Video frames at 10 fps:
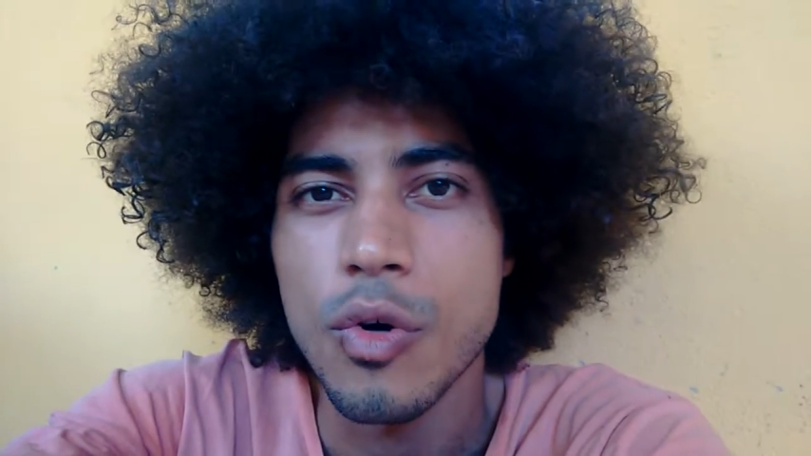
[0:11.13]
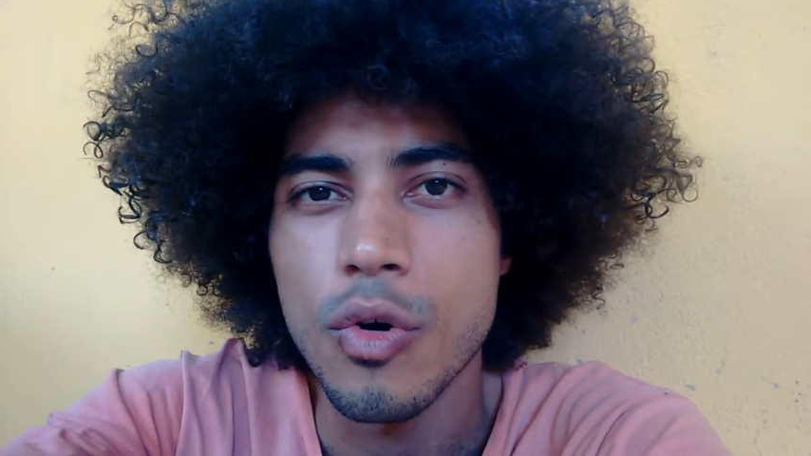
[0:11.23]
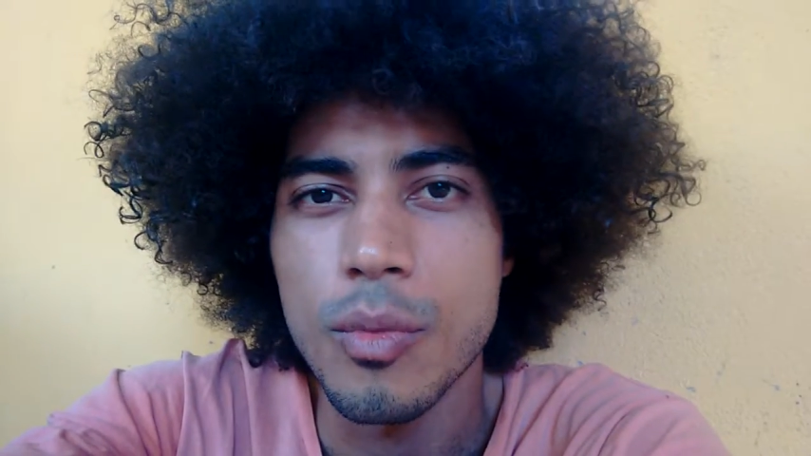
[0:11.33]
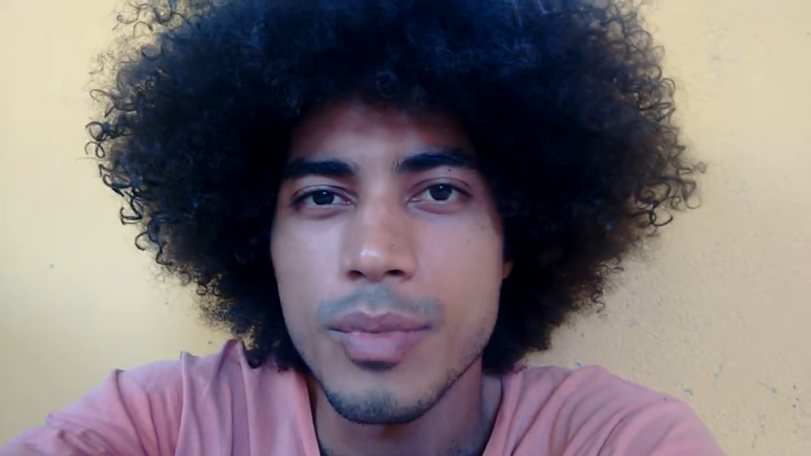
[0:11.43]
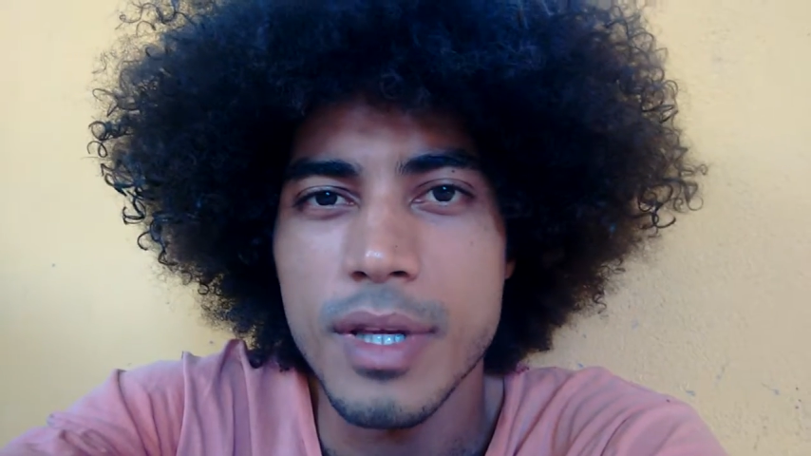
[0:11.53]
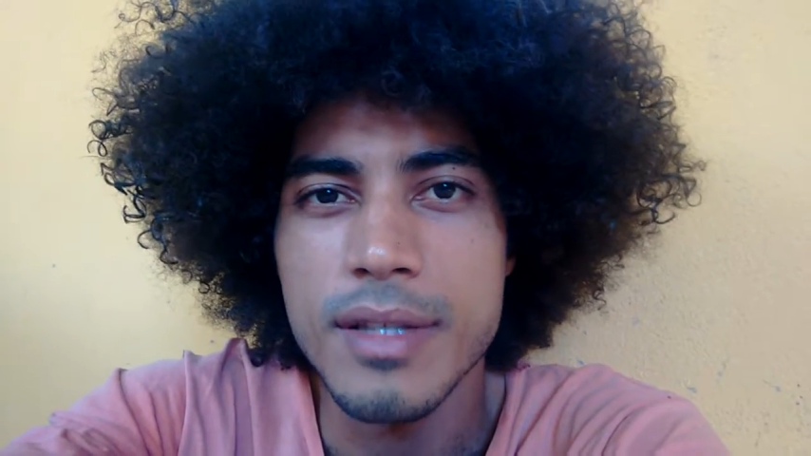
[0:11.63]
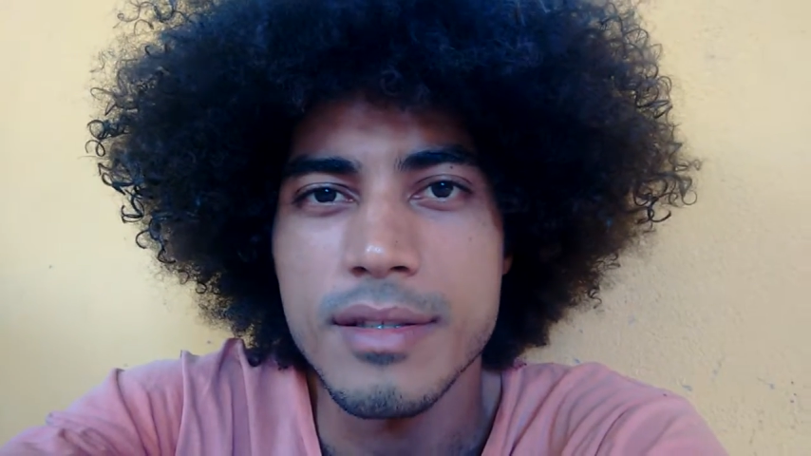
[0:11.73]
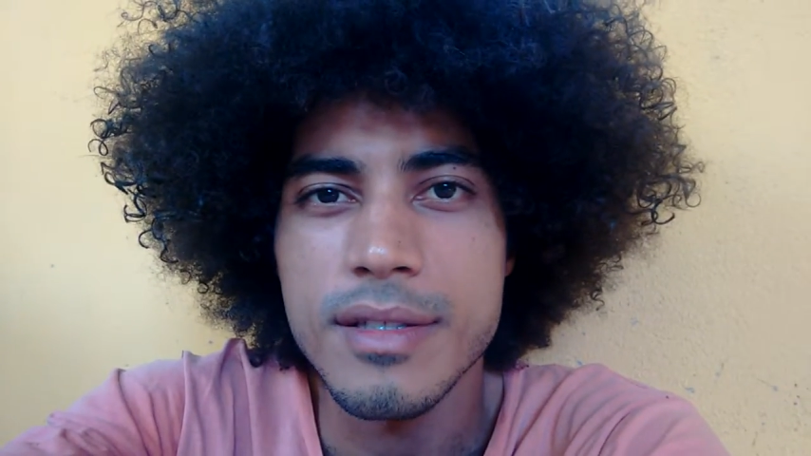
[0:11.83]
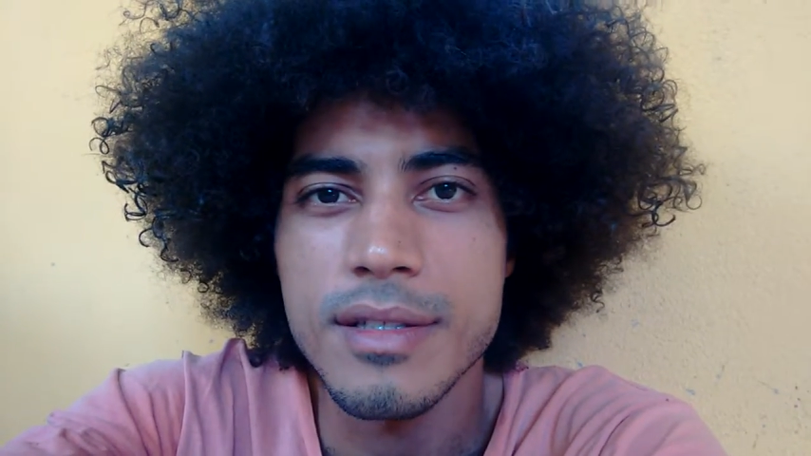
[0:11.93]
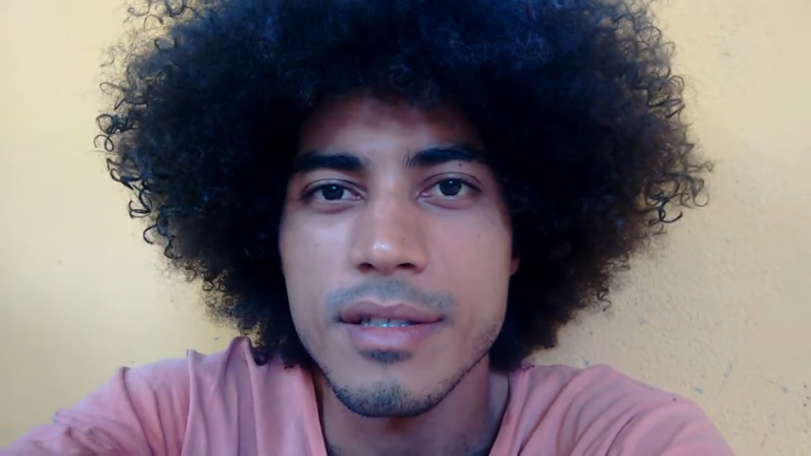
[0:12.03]
ou por
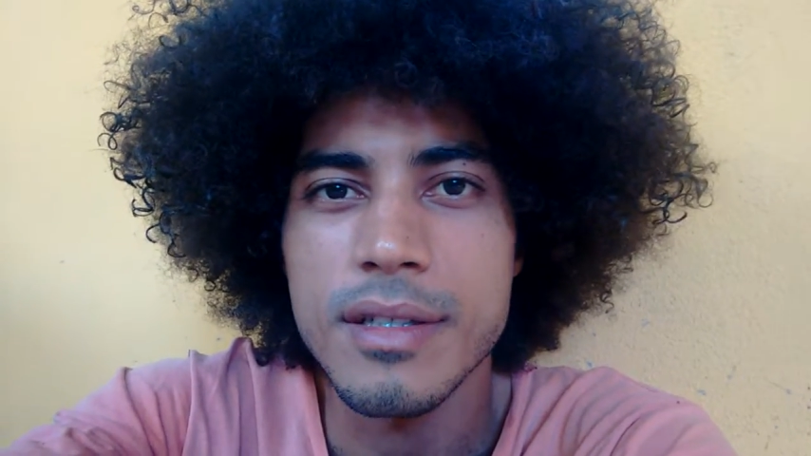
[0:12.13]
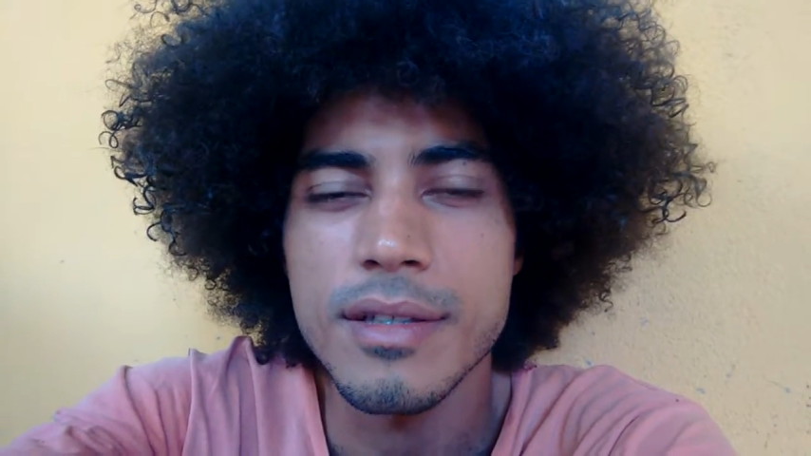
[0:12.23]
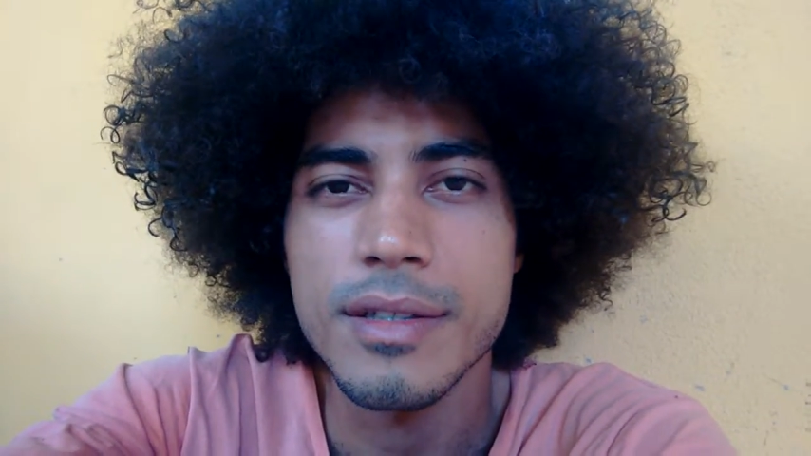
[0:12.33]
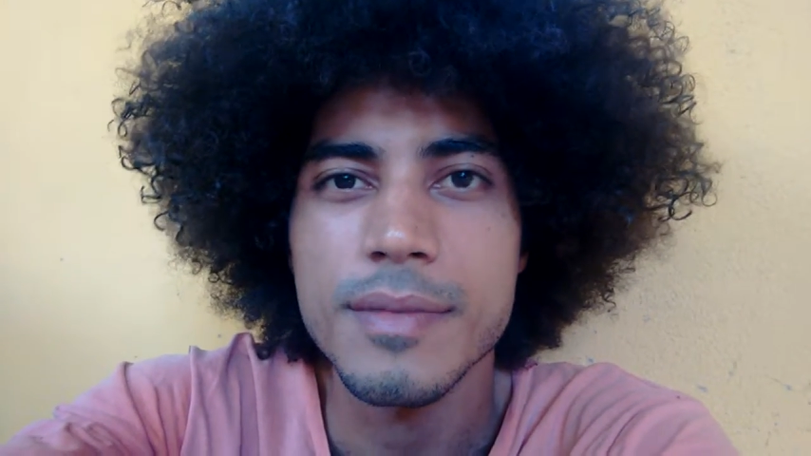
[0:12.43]
esses dias